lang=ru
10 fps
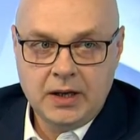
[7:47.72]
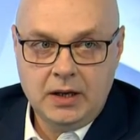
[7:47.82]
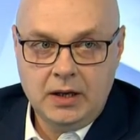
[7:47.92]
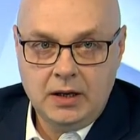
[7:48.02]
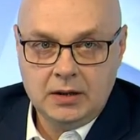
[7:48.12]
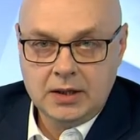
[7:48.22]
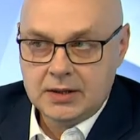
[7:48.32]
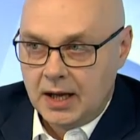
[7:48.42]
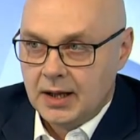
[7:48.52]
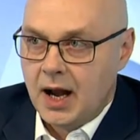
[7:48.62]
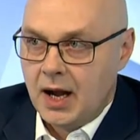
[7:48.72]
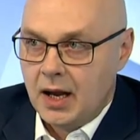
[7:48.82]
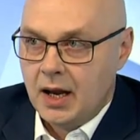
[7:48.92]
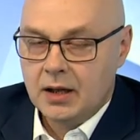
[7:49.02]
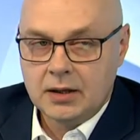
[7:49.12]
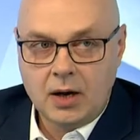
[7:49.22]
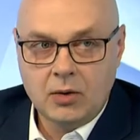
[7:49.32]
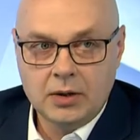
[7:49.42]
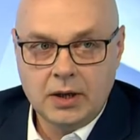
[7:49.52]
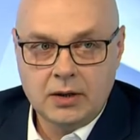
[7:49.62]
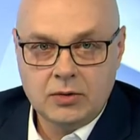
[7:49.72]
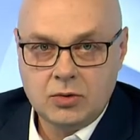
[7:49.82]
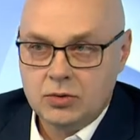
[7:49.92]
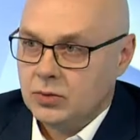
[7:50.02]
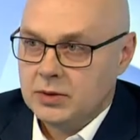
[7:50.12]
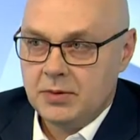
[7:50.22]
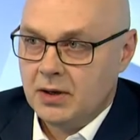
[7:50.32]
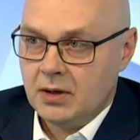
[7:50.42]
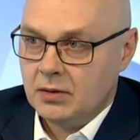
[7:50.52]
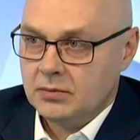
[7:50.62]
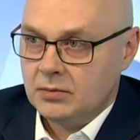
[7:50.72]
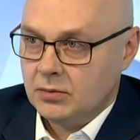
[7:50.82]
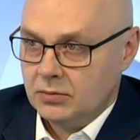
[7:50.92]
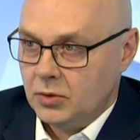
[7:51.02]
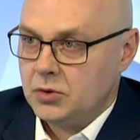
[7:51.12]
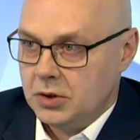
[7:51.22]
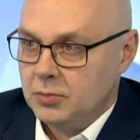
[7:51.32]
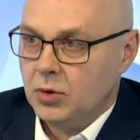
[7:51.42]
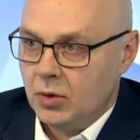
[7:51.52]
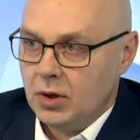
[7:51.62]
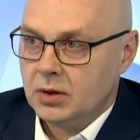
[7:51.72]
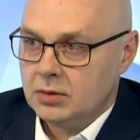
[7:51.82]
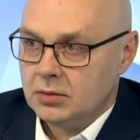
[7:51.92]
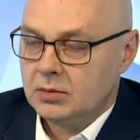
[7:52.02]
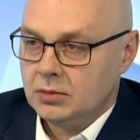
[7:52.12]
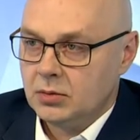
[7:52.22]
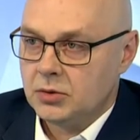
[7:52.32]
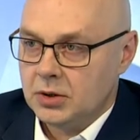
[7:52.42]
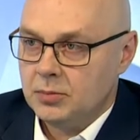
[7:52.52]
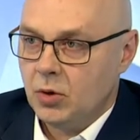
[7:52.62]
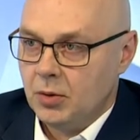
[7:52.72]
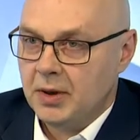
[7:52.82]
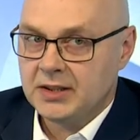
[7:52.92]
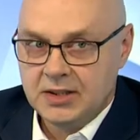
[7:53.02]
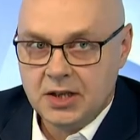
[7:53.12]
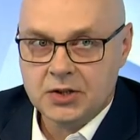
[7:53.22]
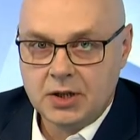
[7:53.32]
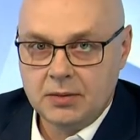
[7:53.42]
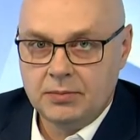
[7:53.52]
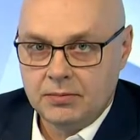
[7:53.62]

и национальное, народное чувствует себя очень неплохо. Очень Знаете, неплохо. Поддержка